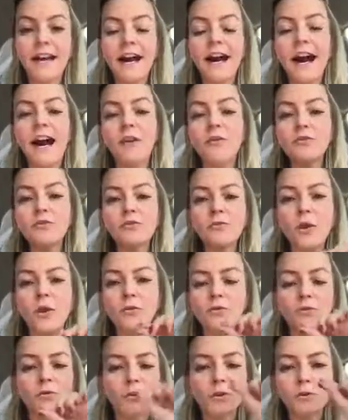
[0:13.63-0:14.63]
aonde o
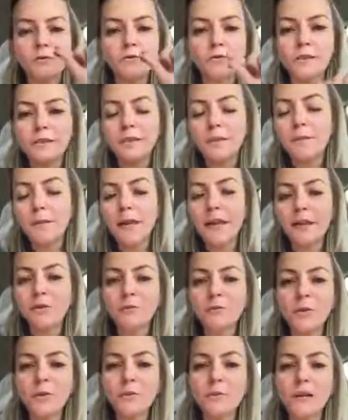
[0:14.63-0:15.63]
autor num
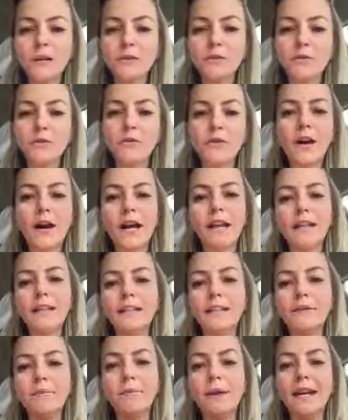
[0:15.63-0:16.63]
determinado momento fala
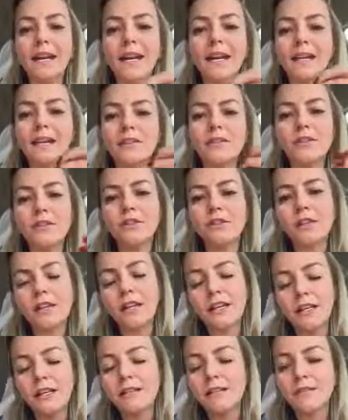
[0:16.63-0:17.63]
que pequenas
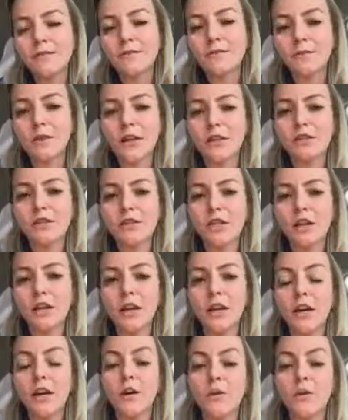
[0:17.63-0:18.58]
gentilezas durante